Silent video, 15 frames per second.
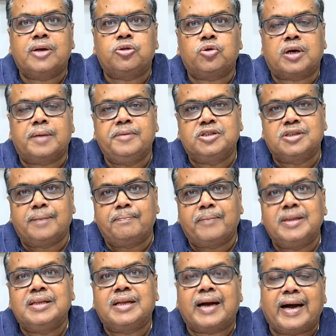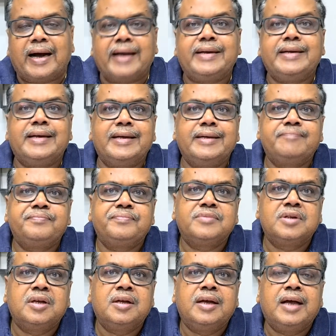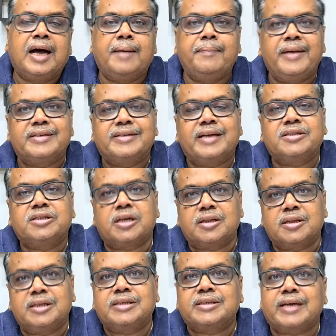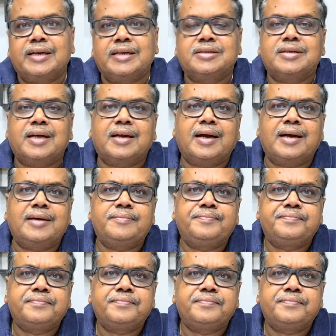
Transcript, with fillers: का तो कभी संबंध रहा ही नहीं हमेशा छत्तीस का रिश्ता रहा